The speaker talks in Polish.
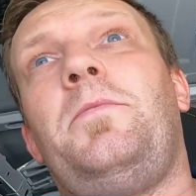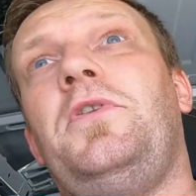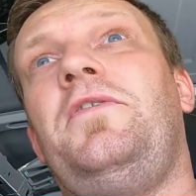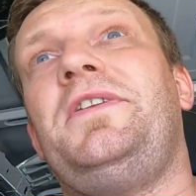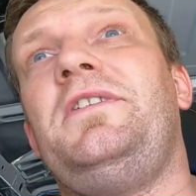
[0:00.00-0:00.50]

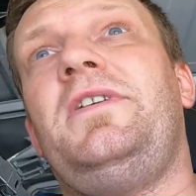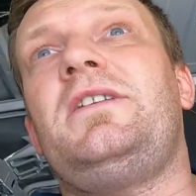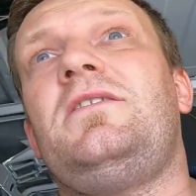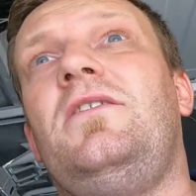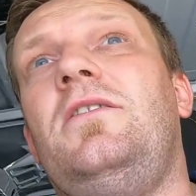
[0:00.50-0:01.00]

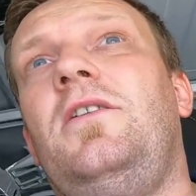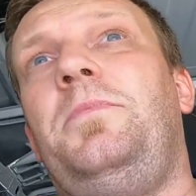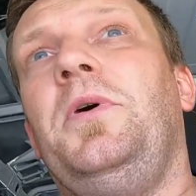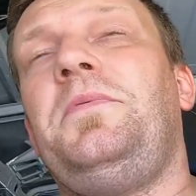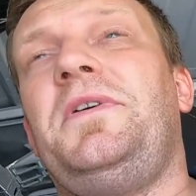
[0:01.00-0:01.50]
podowiadywać,
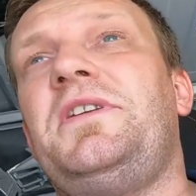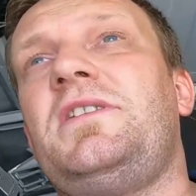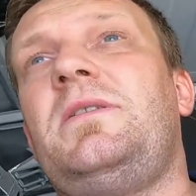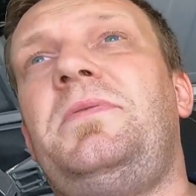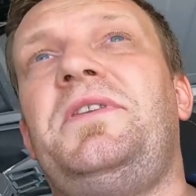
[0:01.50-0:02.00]
poodpowiadać
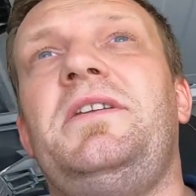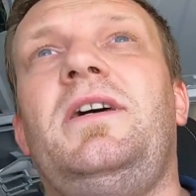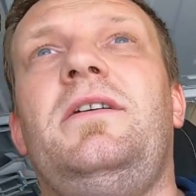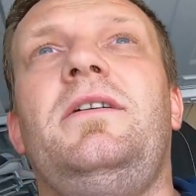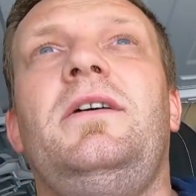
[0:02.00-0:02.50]
na te
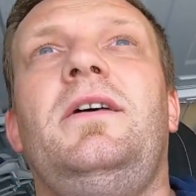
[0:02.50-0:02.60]
pytania